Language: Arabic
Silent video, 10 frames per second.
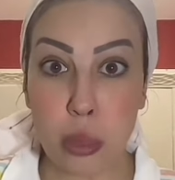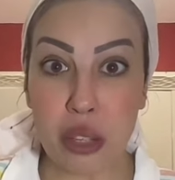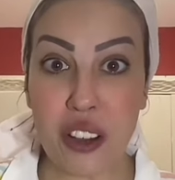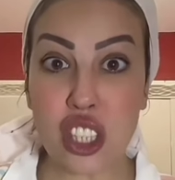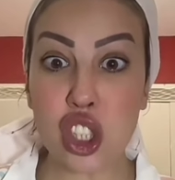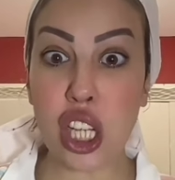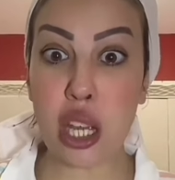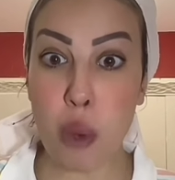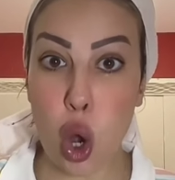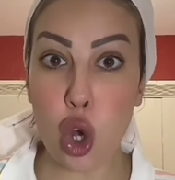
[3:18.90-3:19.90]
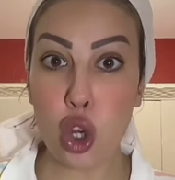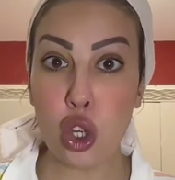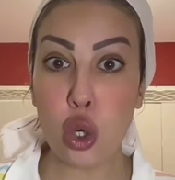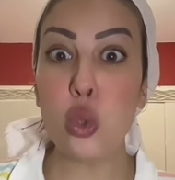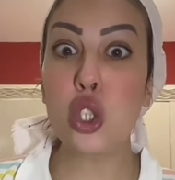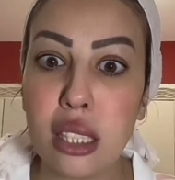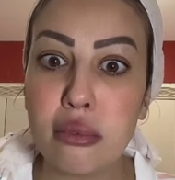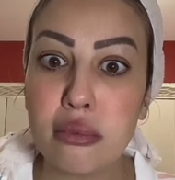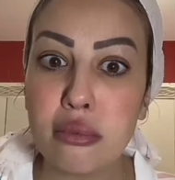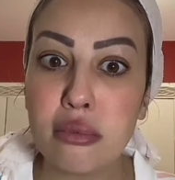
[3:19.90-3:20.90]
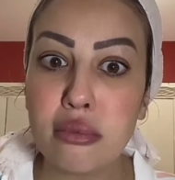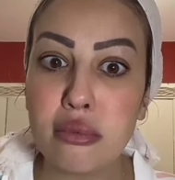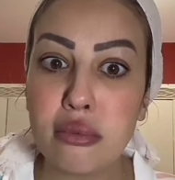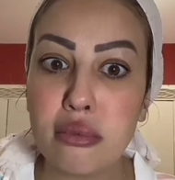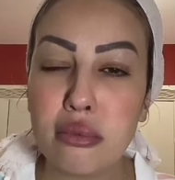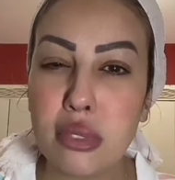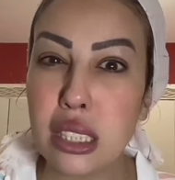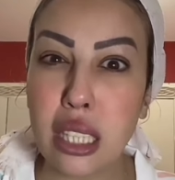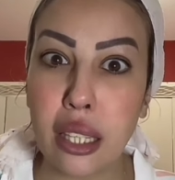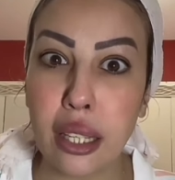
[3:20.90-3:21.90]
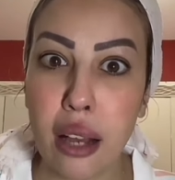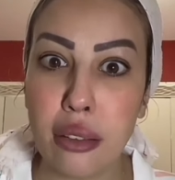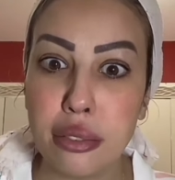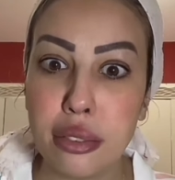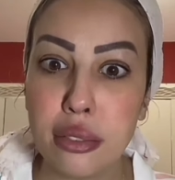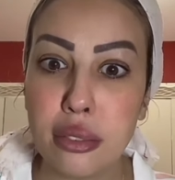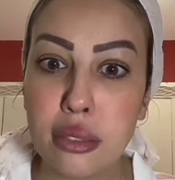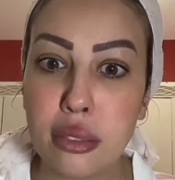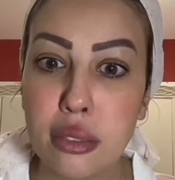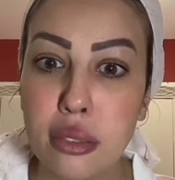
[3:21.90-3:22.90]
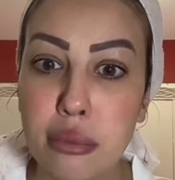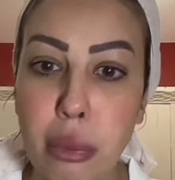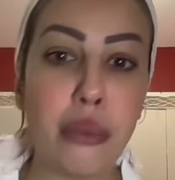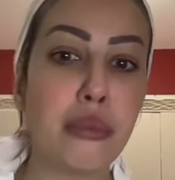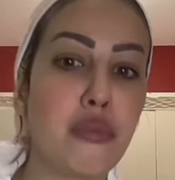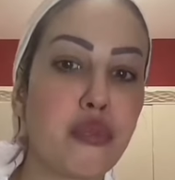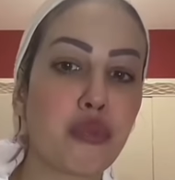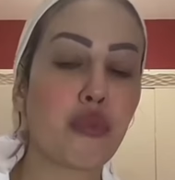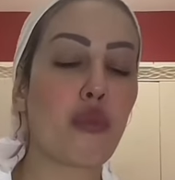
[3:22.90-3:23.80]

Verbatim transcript: دوبل فاس جيمو اجيني سي غراف بون